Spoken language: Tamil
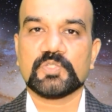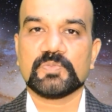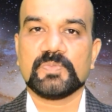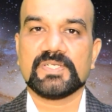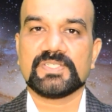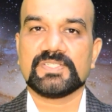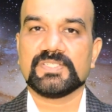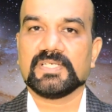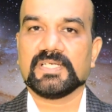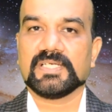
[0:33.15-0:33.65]
புக்ஸ்
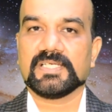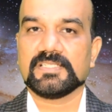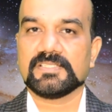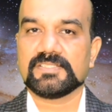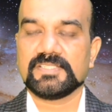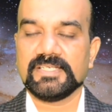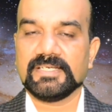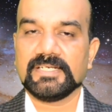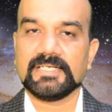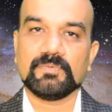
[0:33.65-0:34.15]
படிச்சிருக்கேன்
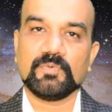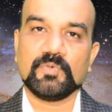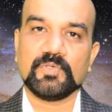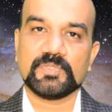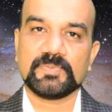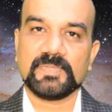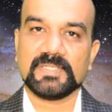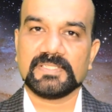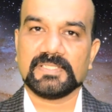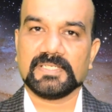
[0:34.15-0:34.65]
சீக்ரெட்
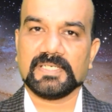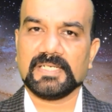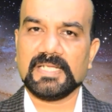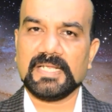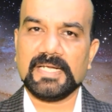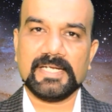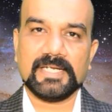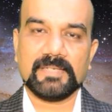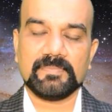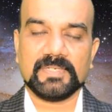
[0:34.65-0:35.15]
மூவிஸ் பார்த்துருக்கேன்
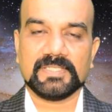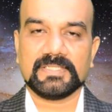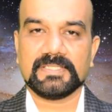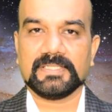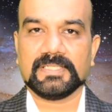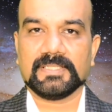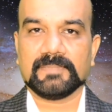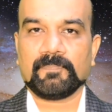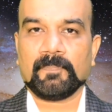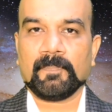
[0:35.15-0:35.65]
நிறைய டைம்
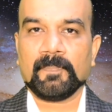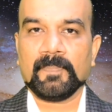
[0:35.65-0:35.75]
பார்த்துருக்கேன்